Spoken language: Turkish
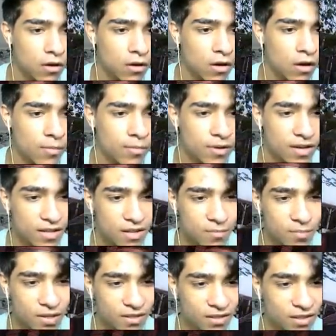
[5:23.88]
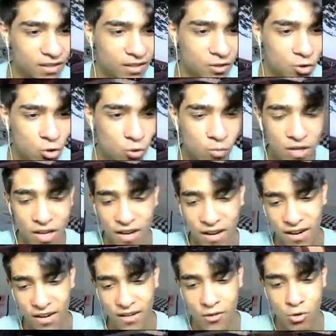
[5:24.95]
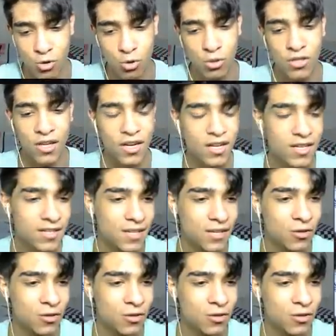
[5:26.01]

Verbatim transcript: Abi neden patlattın? Şu minarenin üstünde neyse